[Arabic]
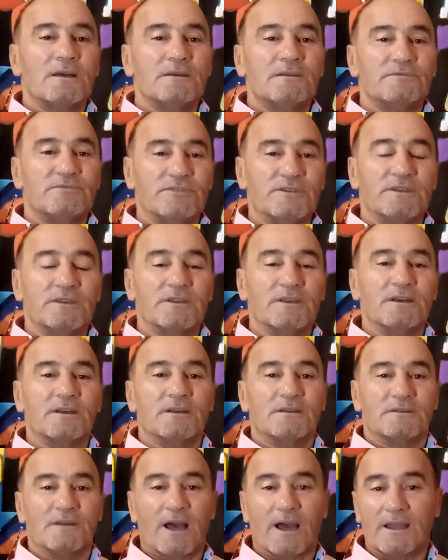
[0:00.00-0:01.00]
في
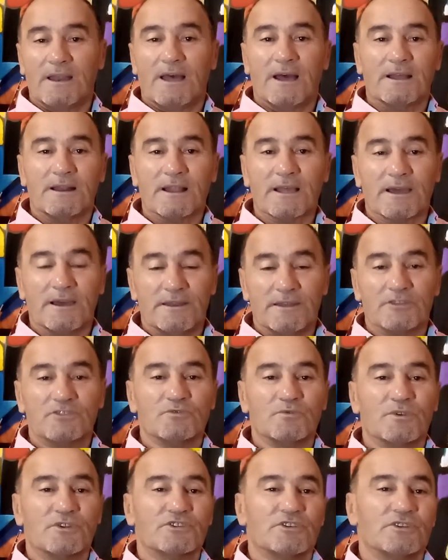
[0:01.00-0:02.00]
على هذه القناه
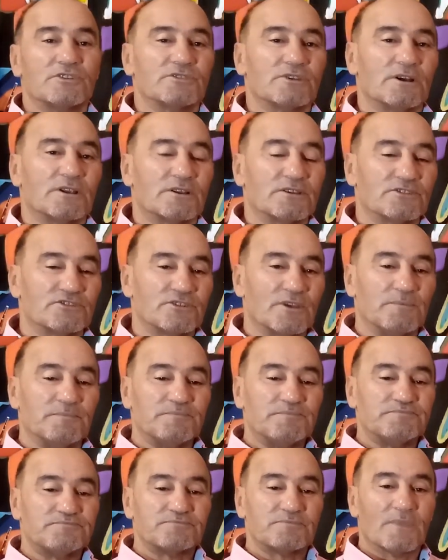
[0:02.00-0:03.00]
ورشه الرسام
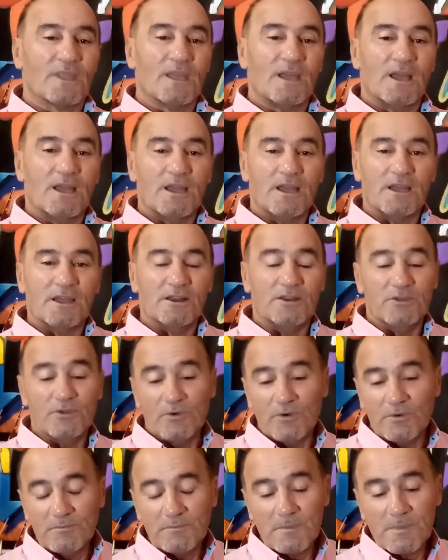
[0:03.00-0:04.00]

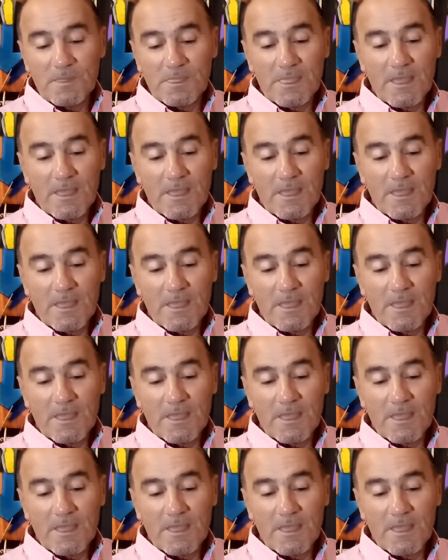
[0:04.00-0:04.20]
اليوم